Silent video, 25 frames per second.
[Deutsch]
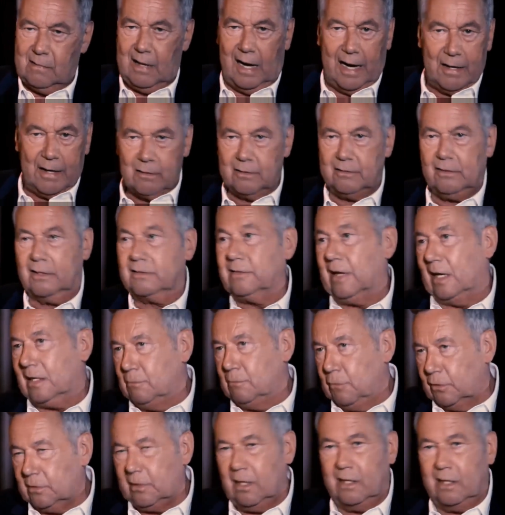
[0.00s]
1 und deine
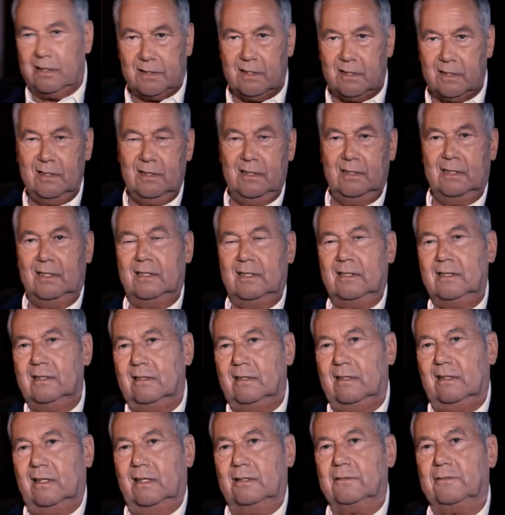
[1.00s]
Mutter ist
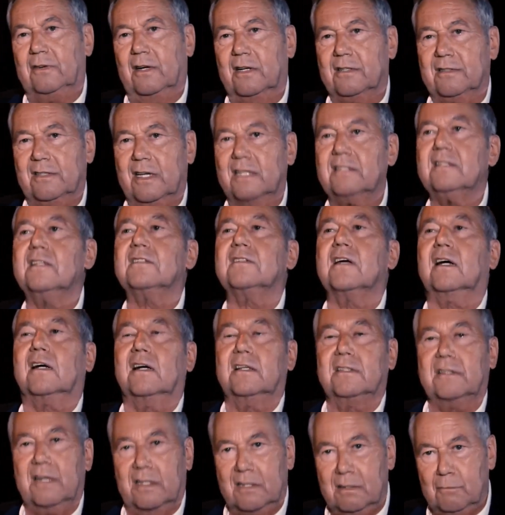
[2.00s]
Anfang 60, ist ja gar
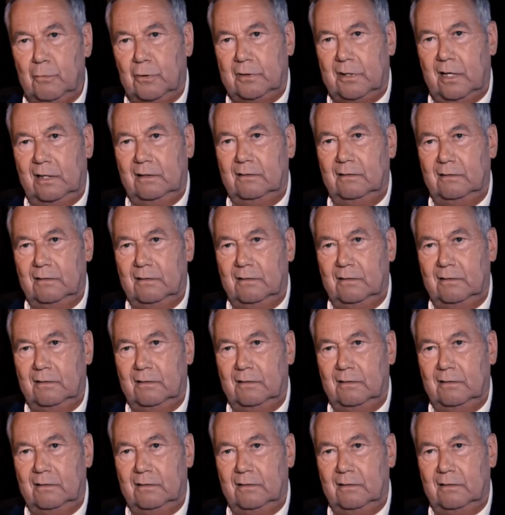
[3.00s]
nicht deine Mutter.